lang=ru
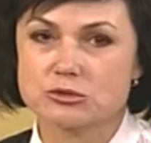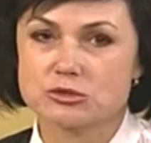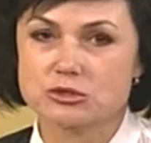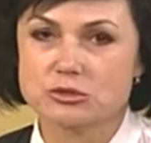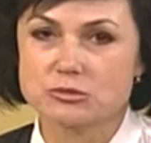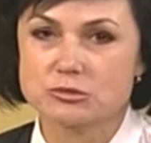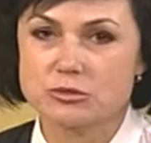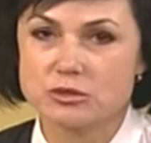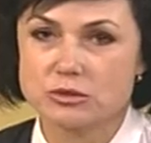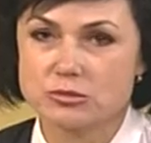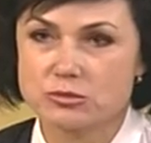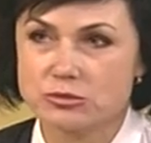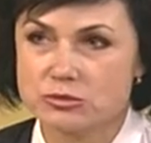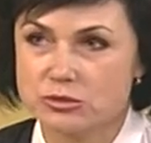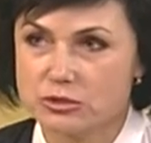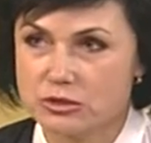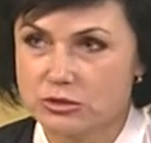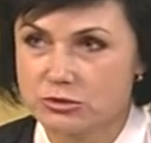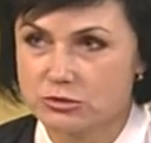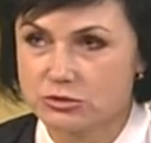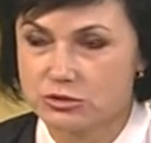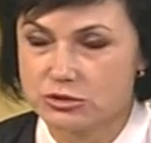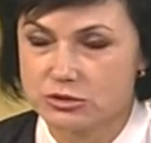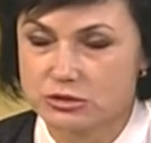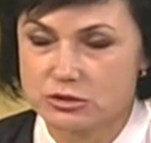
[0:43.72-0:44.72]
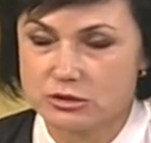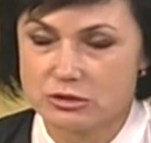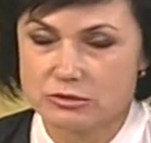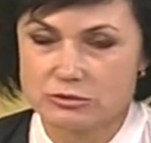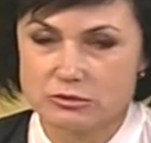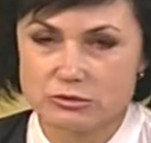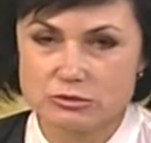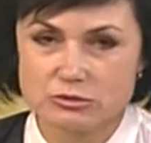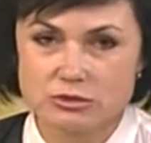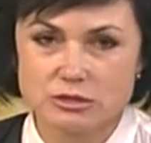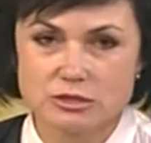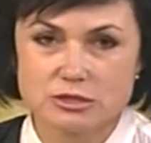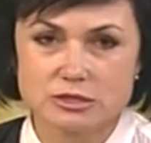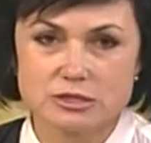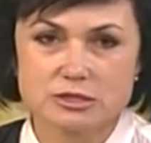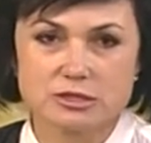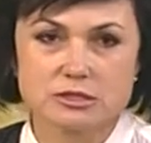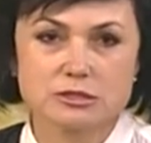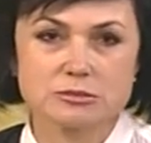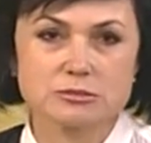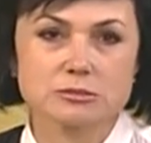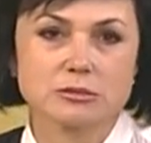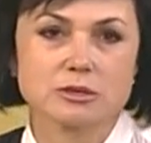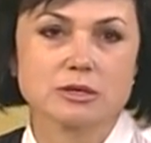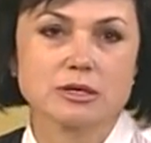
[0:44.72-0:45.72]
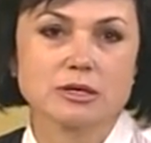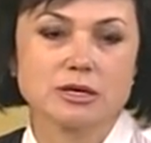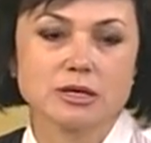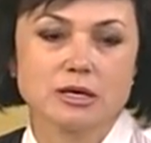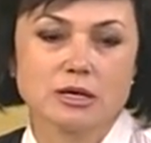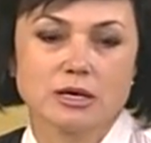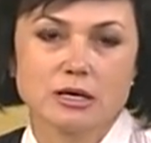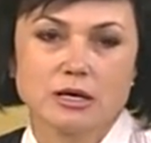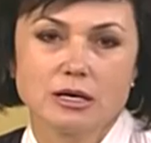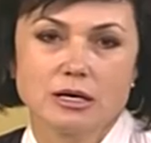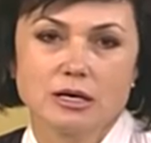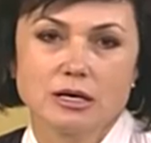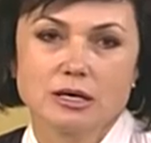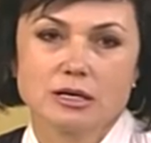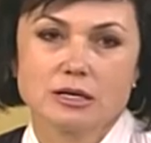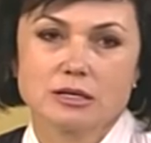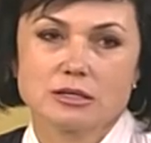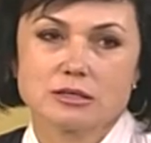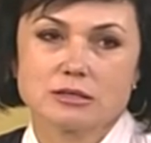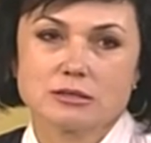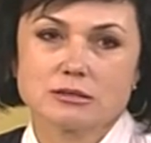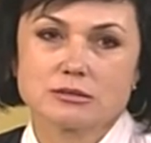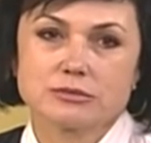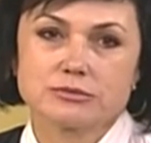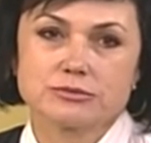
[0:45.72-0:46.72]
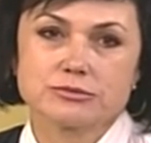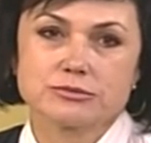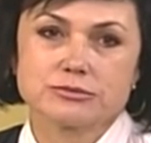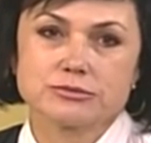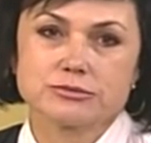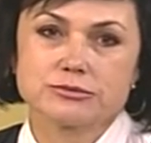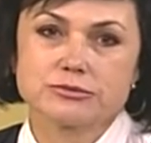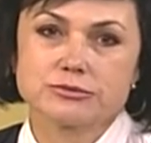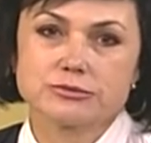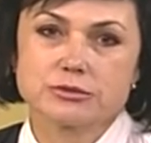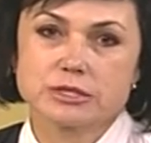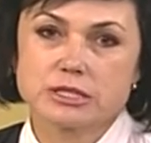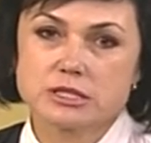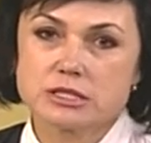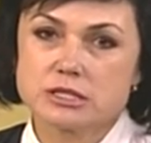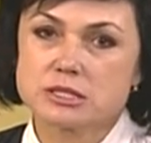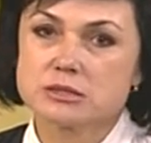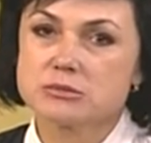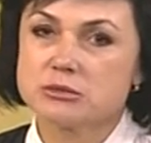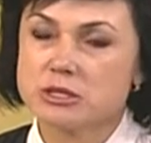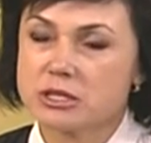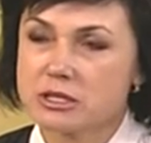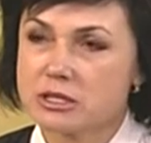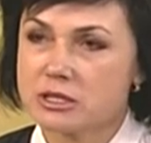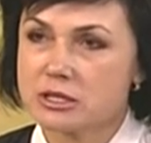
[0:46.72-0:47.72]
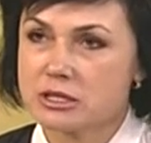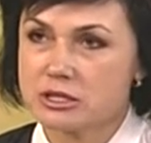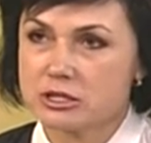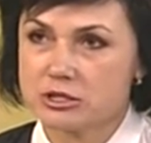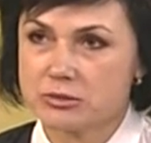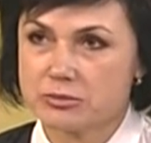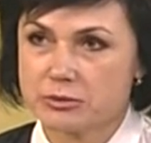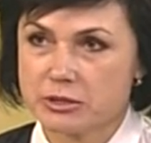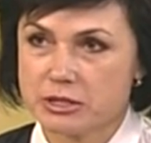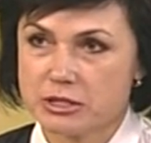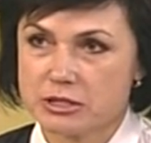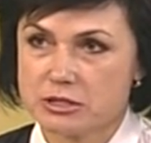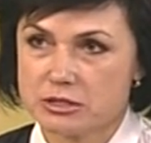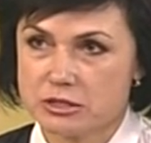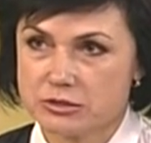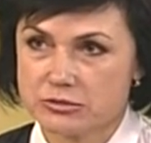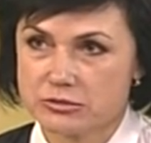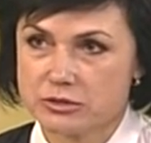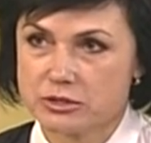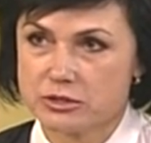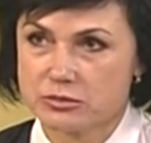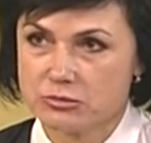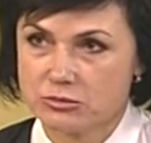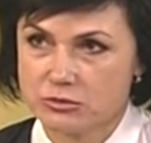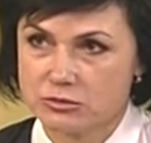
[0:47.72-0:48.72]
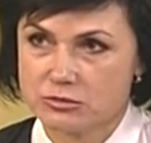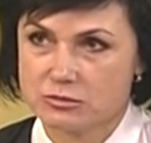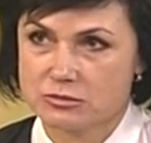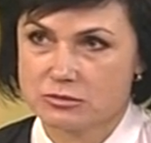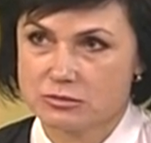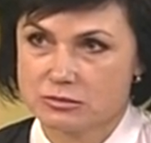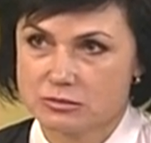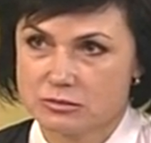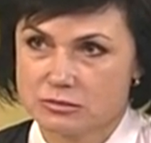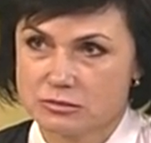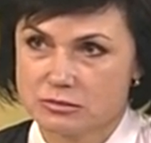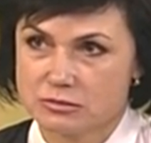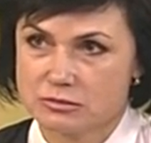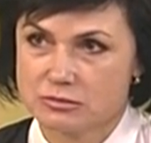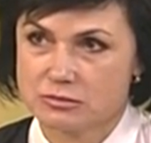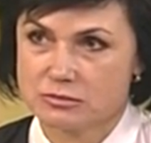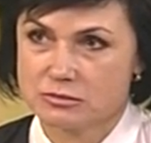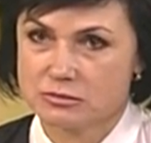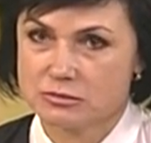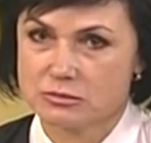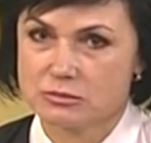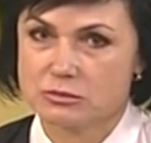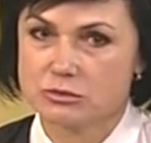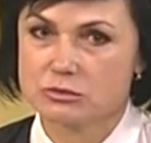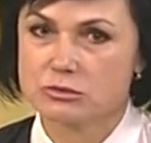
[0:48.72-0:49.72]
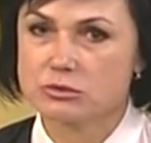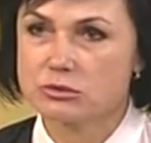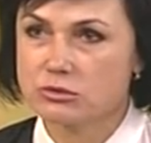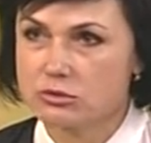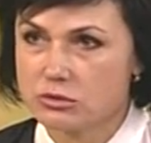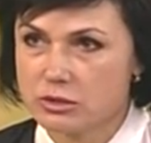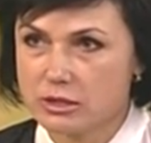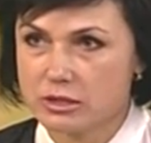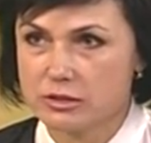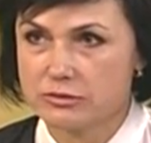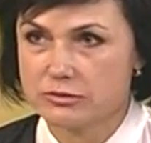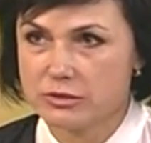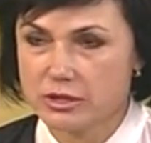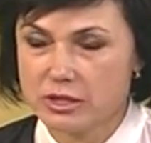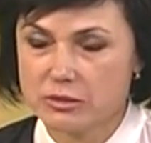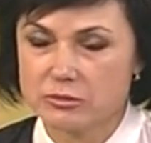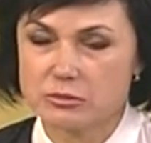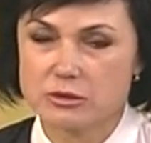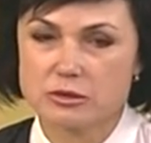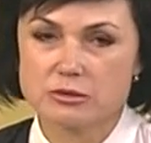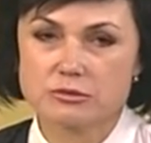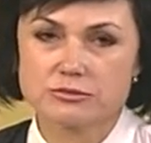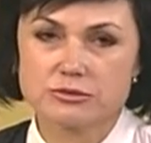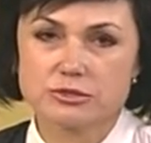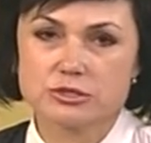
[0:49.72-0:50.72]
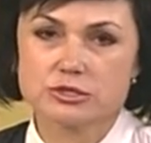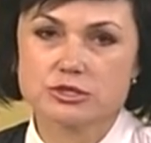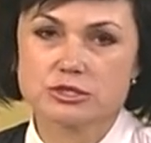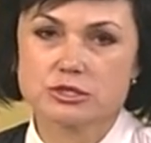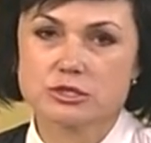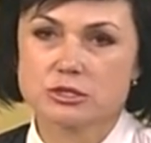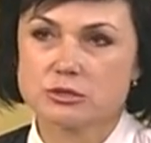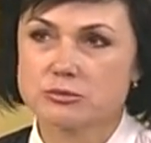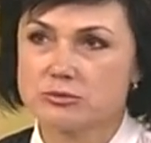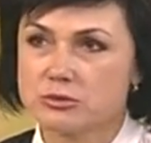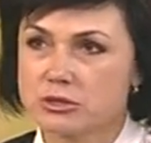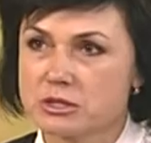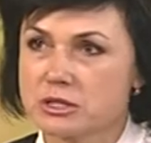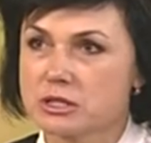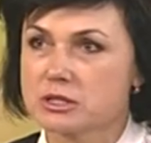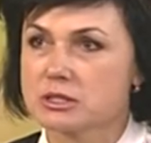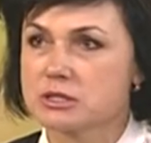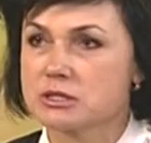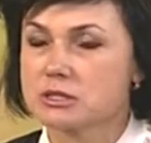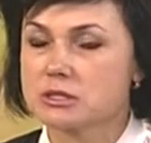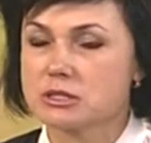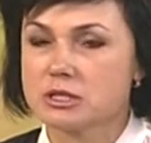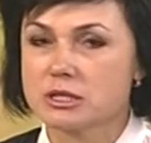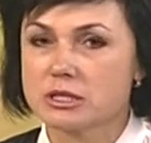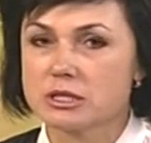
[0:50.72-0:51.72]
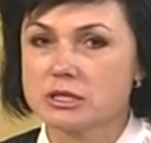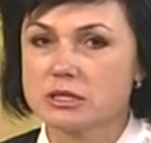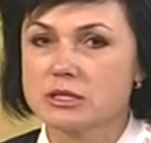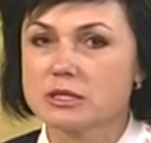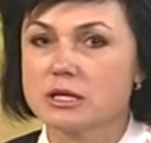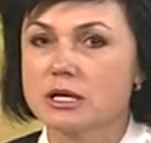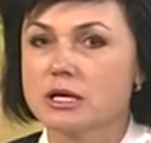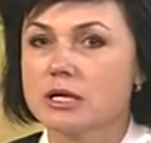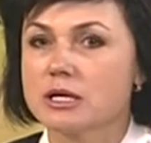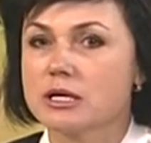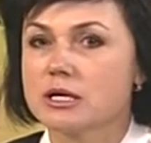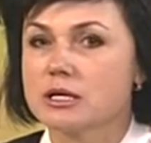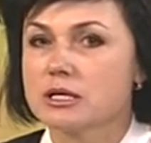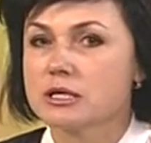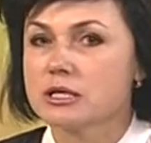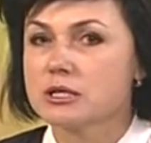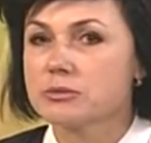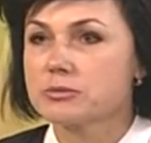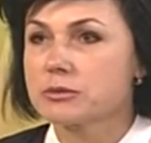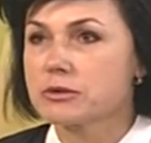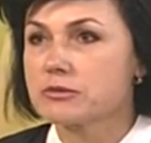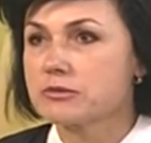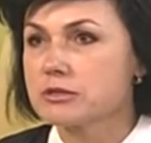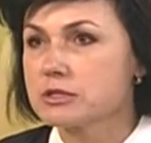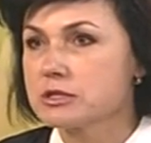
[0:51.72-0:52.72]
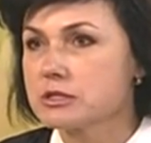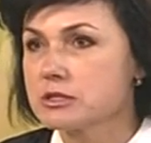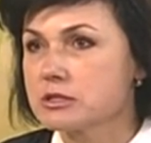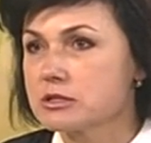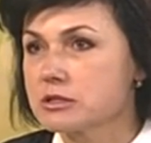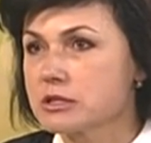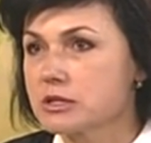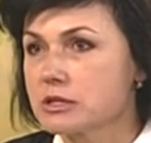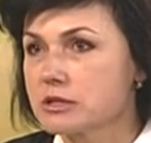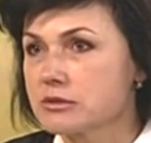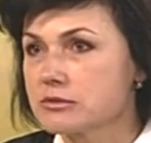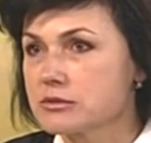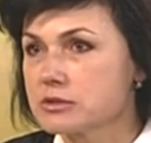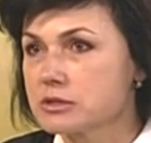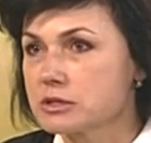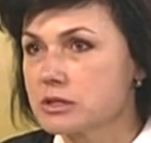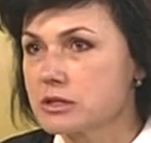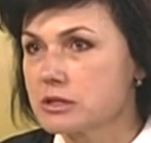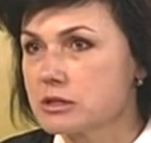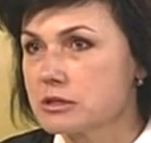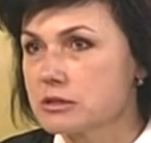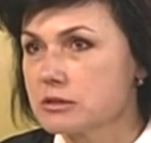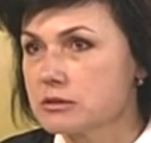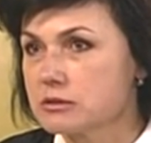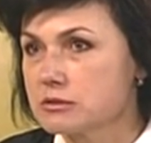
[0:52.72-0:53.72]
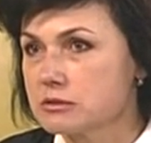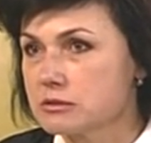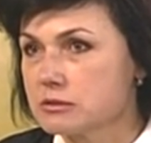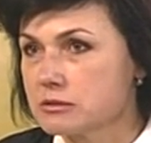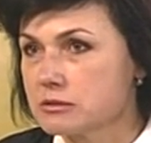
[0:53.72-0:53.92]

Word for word: что мы работали очень давно над этим. Э, эти семинары раньше проходили в Крыму. Угу. Долгое время, в течение 15 лет, их проводил Киевский э,